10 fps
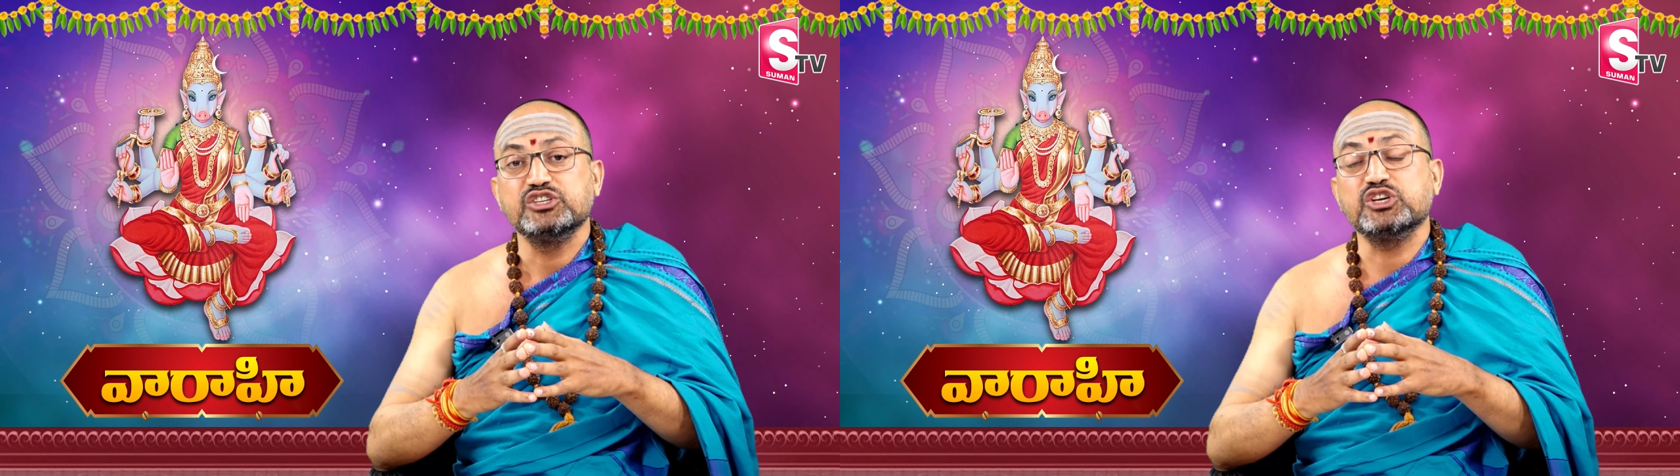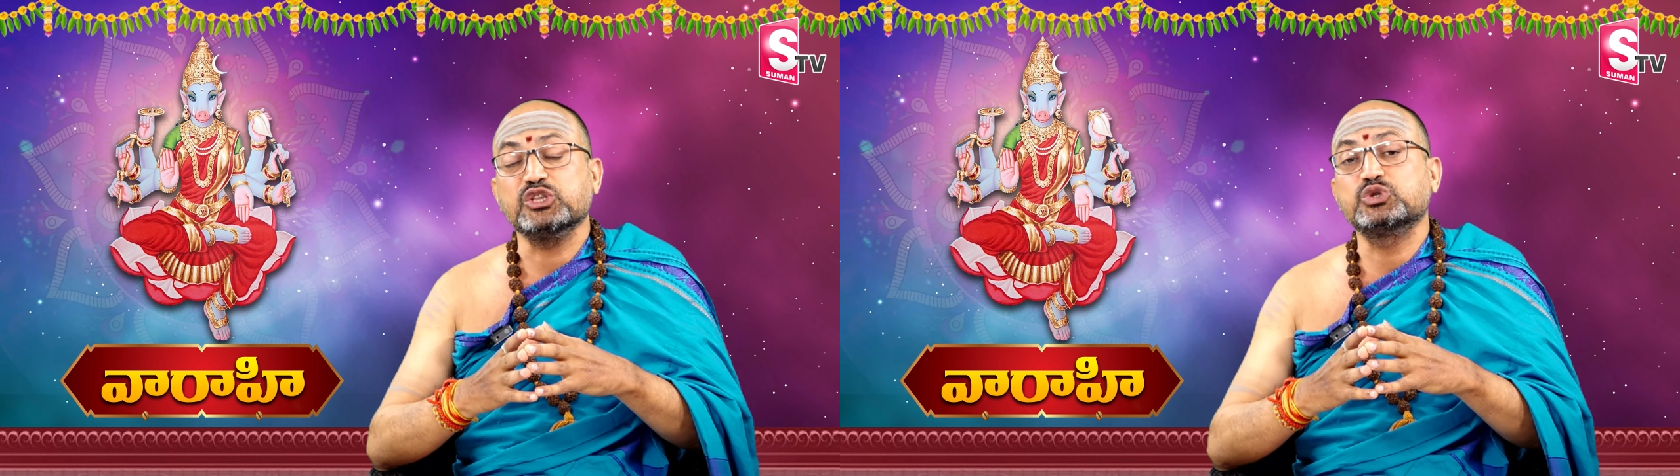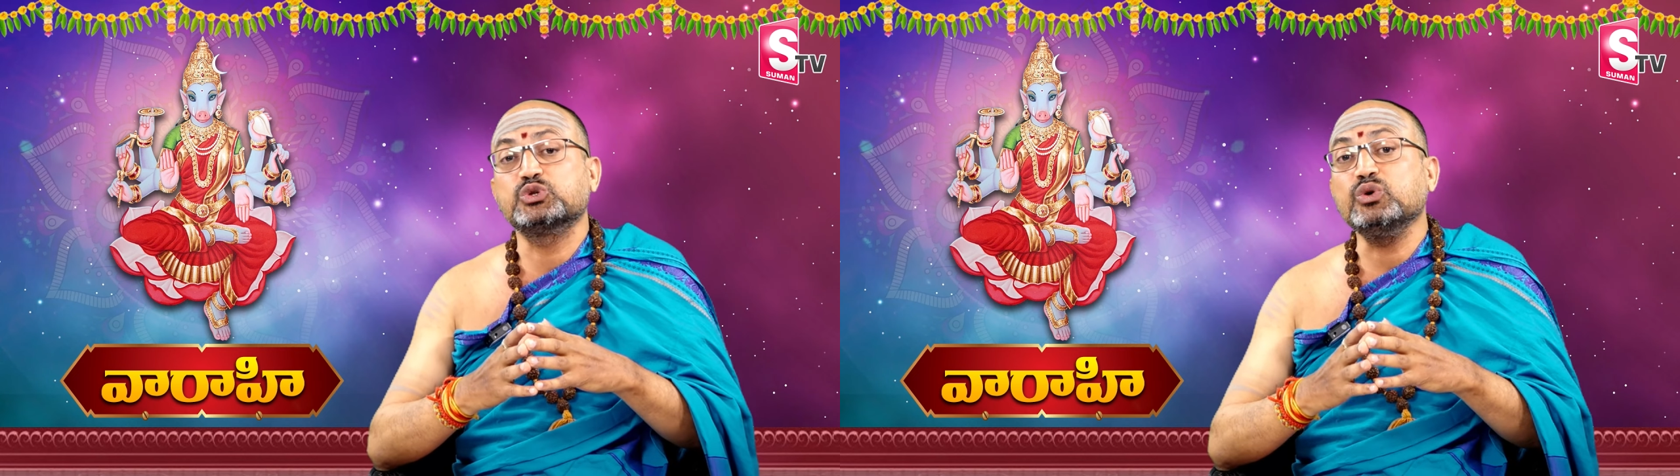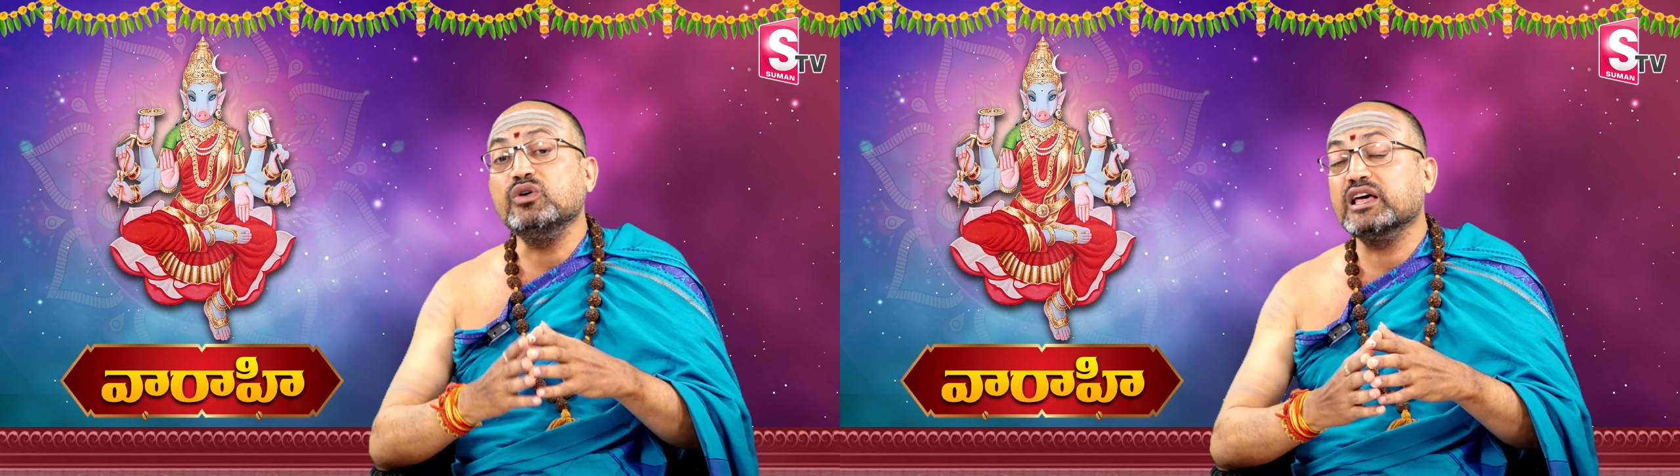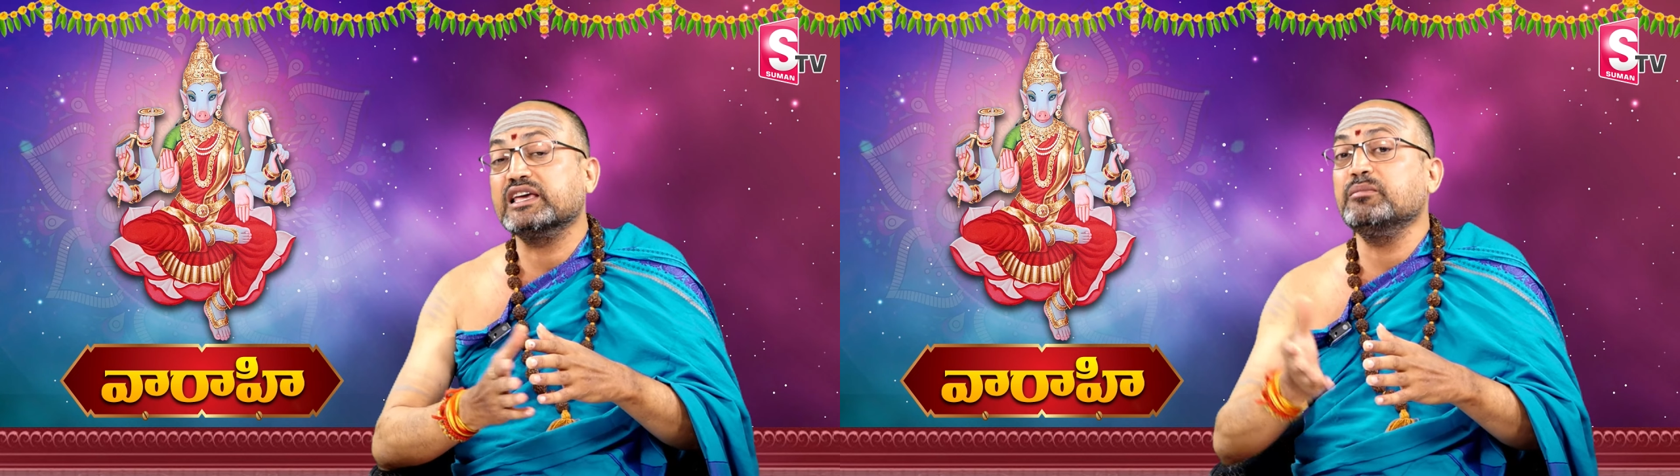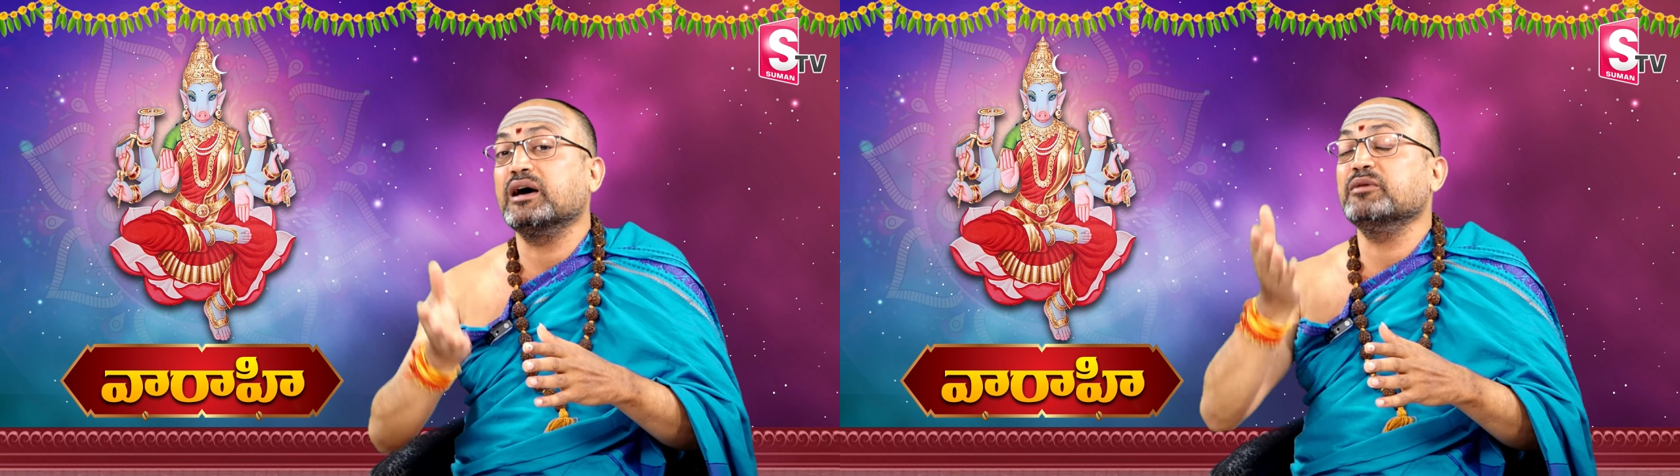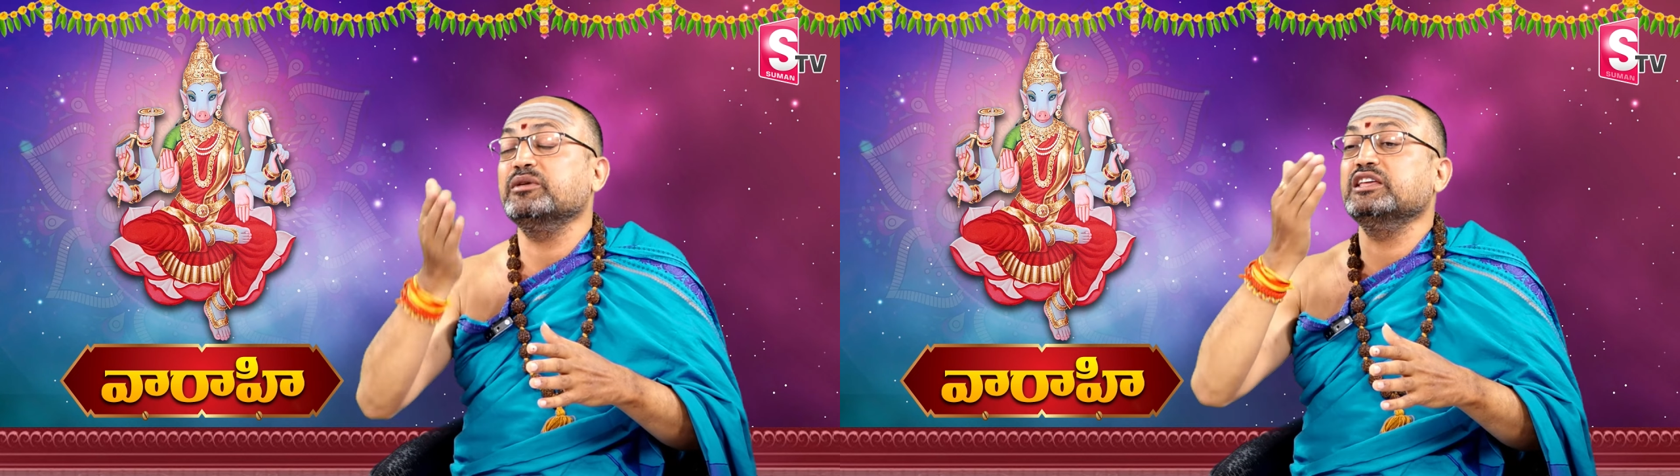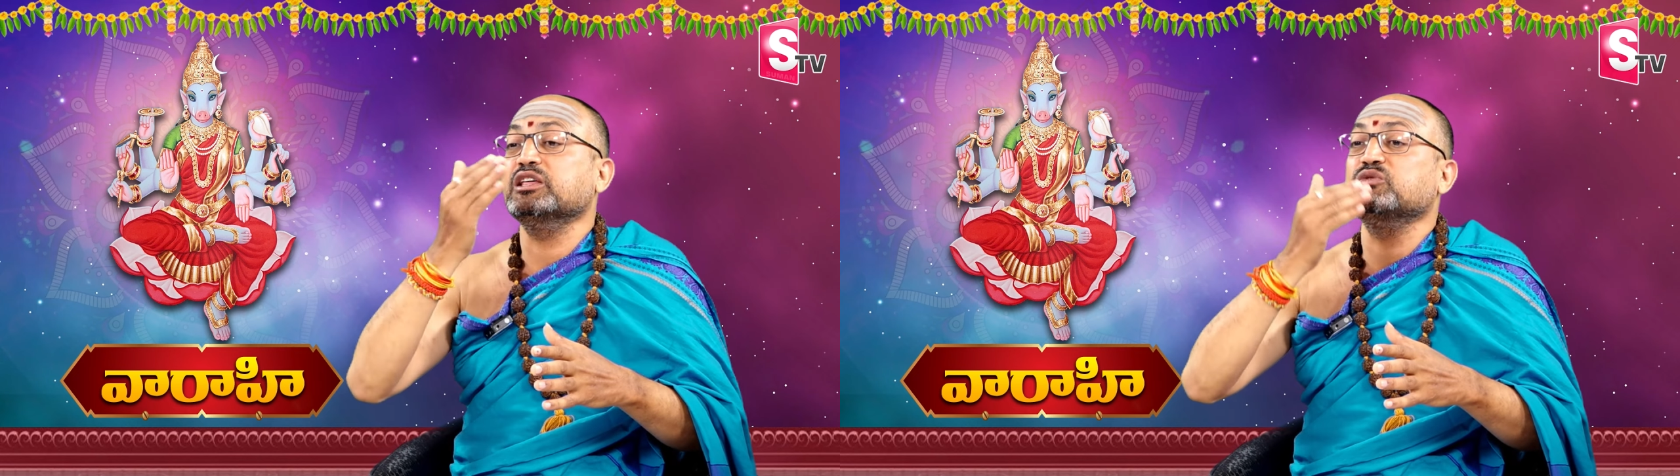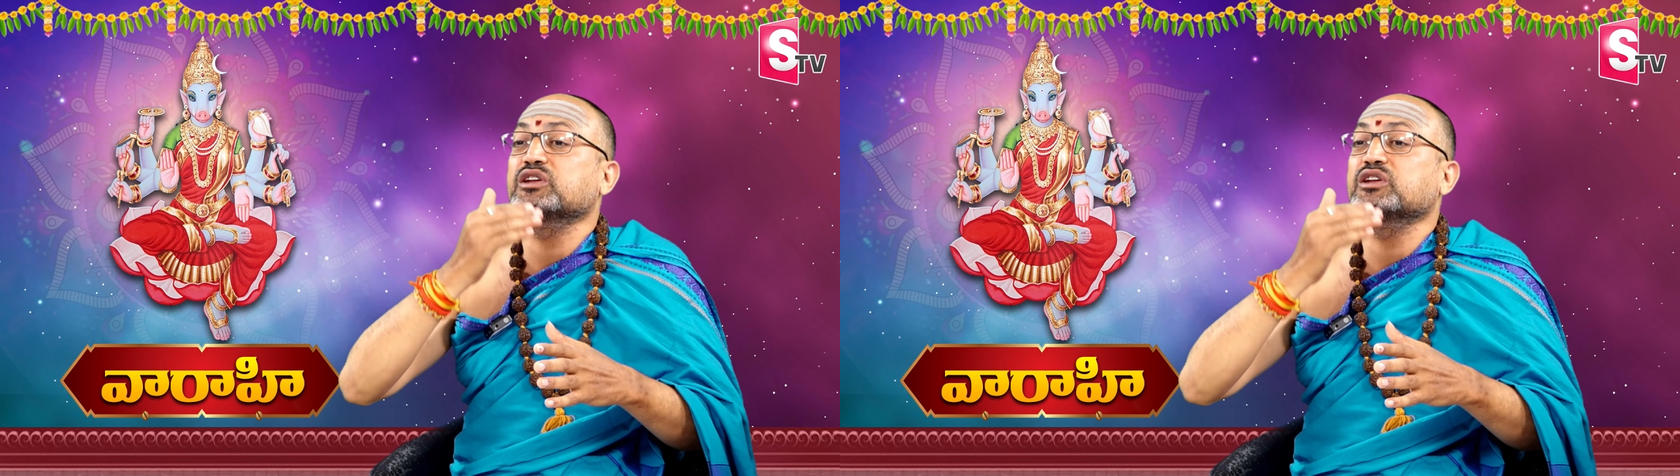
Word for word: శత్రువులకి మన మీద